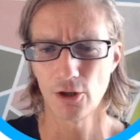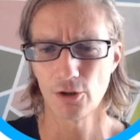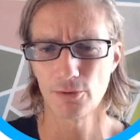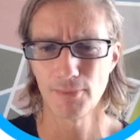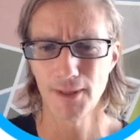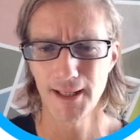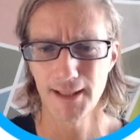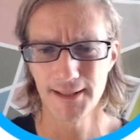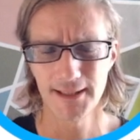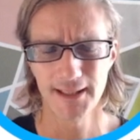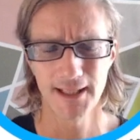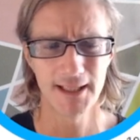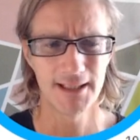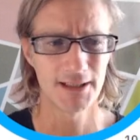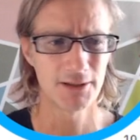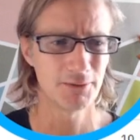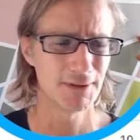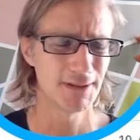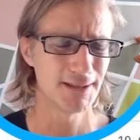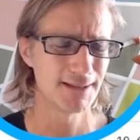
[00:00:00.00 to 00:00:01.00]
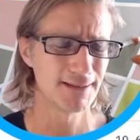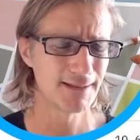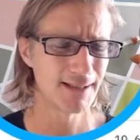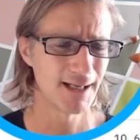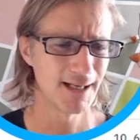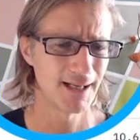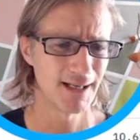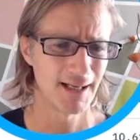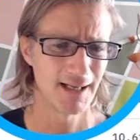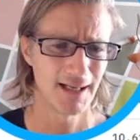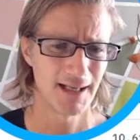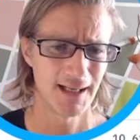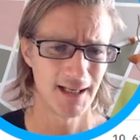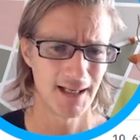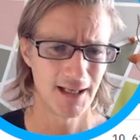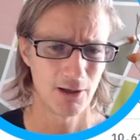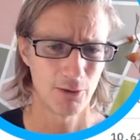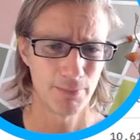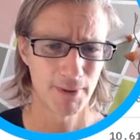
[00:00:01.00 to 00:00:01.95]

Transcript: Ormai la liquidità uh,